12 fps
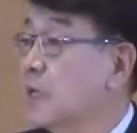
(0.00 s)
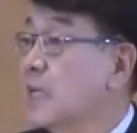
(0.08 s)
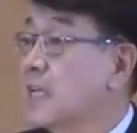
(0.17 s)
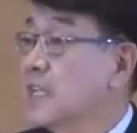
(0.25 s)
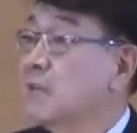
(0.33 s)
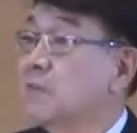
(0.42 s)

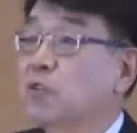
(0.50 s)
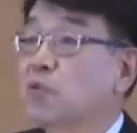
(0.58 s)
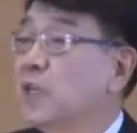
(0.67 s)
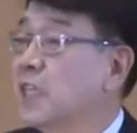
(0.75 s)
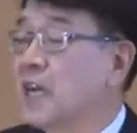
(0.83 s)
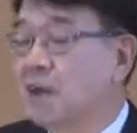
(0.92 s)
就是
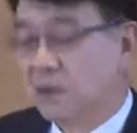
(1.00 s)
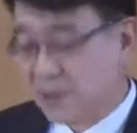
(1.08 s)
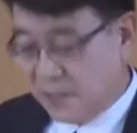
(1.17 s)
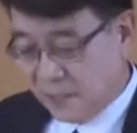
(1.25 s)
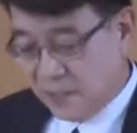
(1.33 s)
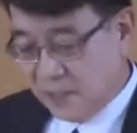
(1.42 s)
归给
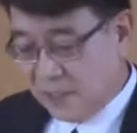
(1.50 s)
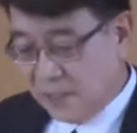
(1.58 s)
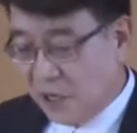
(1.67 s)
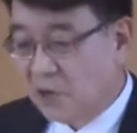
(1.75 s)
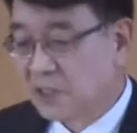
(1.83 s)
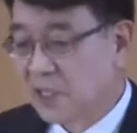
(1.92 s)
他们
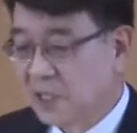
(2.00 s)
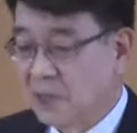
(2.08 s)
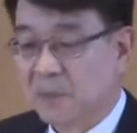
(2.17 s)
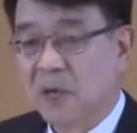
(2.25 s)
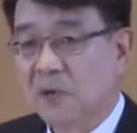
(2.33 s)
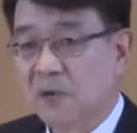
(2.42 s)
的
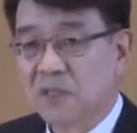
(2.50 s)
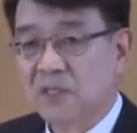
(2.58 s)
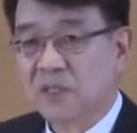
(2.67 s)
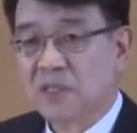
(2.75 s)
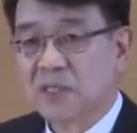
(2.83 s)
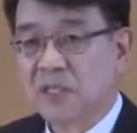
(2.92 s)
后裔，也就
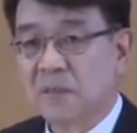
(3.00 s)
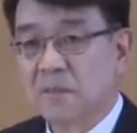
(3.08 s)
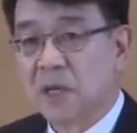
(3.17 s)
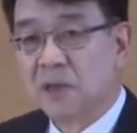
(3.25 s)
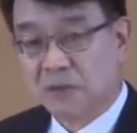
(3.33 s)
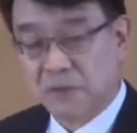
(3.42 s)
是
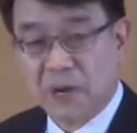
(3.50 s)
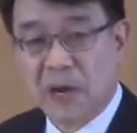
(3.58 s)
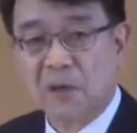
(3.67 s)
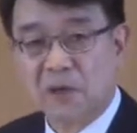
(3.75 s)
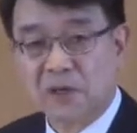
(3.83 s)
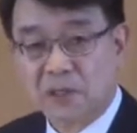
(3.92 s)
全人
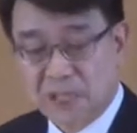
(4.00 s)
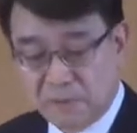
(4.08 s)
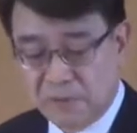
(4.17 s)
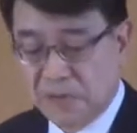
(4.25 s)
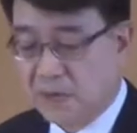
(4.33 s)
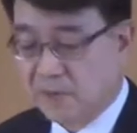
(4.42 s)
类，
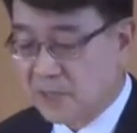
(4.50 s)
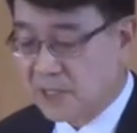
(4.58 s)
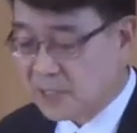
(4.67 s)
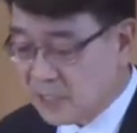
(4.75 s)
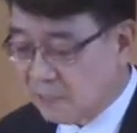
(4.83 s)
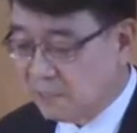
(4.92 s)
并
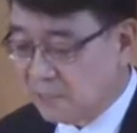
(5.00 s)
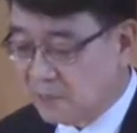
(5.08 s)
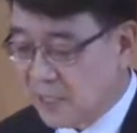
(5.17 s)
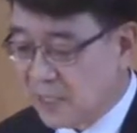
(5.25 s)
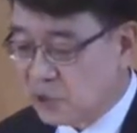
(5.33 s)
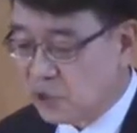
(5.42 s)
且在
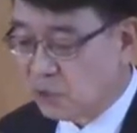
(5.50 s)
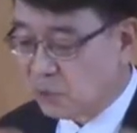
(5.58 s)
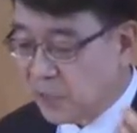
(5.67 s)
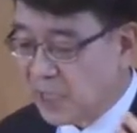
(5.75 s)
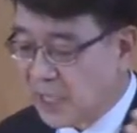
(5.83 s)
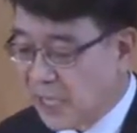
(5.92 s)
始
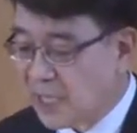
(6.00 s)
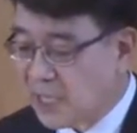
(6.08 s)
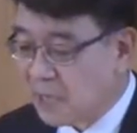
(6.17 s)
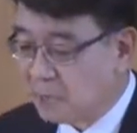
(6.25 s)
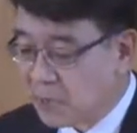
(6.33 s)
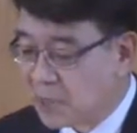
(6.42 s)
终，
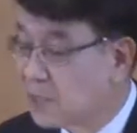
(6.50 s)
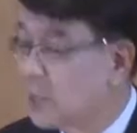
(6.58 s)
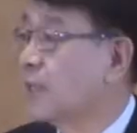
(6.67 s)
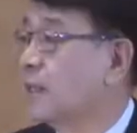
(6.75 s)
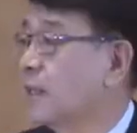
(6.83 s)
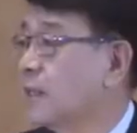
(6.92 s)
并且
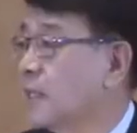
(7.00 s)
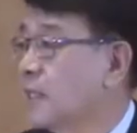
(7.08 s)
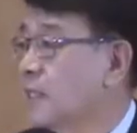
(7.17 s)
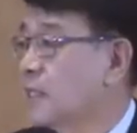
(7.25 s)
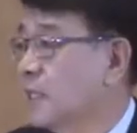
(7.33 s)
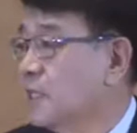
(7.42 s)
在最
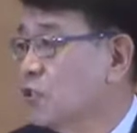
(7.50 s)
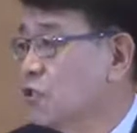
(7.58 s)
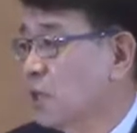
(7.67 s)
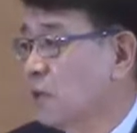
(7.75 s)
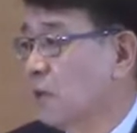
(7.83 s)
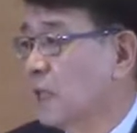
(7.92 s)
终
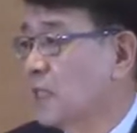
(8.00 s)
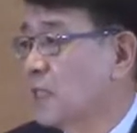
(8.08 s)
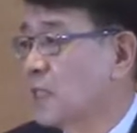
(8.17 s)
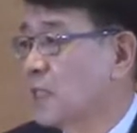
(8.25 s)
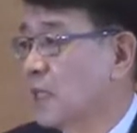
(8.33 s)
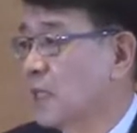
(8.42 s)
之
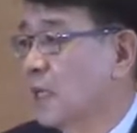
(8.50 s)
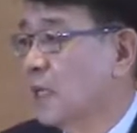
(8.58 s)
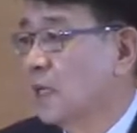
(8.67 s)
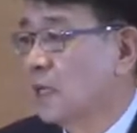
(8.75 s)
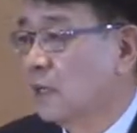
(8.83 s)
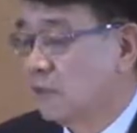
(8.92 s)

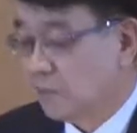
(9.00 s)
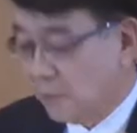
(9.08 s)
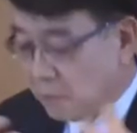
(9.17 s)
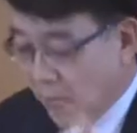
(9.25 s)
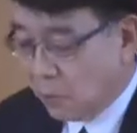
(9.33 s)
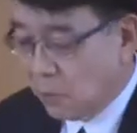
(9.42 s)
死
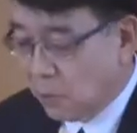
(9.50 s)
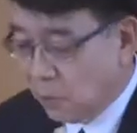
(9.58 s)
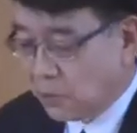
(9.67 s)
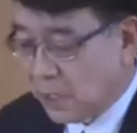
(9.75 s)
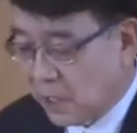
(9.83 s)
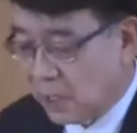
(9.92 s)
于腐
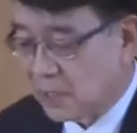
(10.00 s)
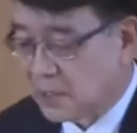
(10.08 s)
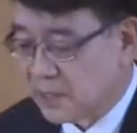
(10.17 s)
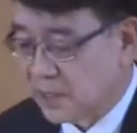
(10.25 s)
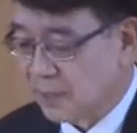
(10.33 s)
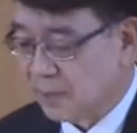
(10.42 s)
败的
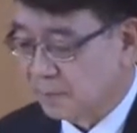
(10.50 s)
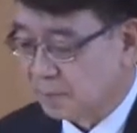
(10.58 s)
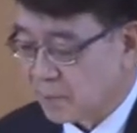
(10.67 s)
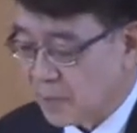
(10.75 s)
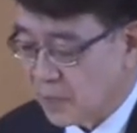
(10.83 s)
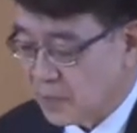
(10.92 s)
天性
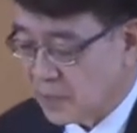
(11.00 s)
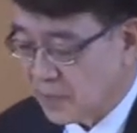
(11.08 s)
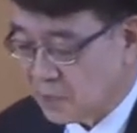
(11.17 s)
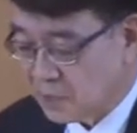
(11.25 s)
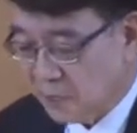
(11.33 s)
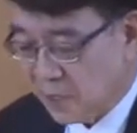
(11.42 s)
就遗
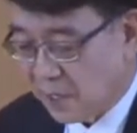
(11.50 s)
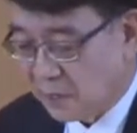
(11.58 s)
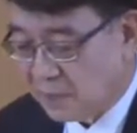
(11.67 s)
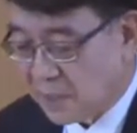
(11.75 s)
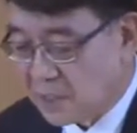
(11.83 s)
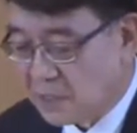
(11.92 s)
留给他
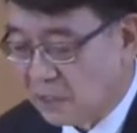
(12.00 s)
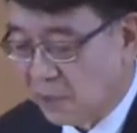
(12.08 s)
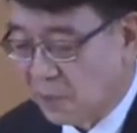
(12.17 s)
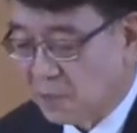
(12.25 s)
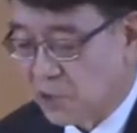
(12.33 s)
们所